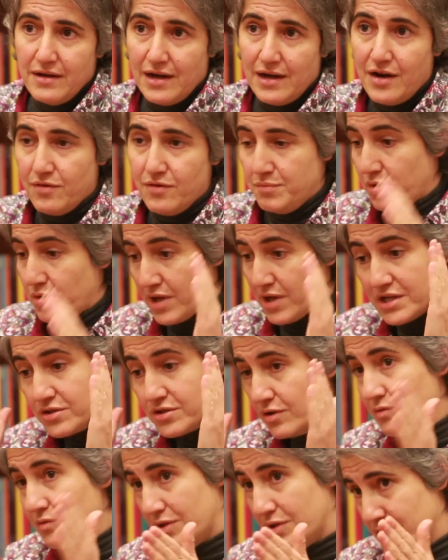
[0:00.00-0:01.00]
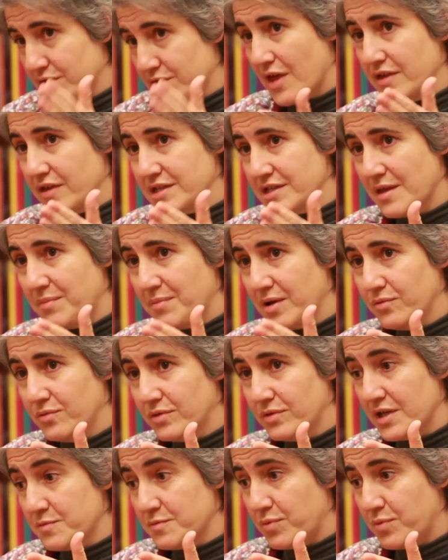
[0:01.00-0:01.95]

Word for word: Claro, porque esto, cuando se hace esta pregunta,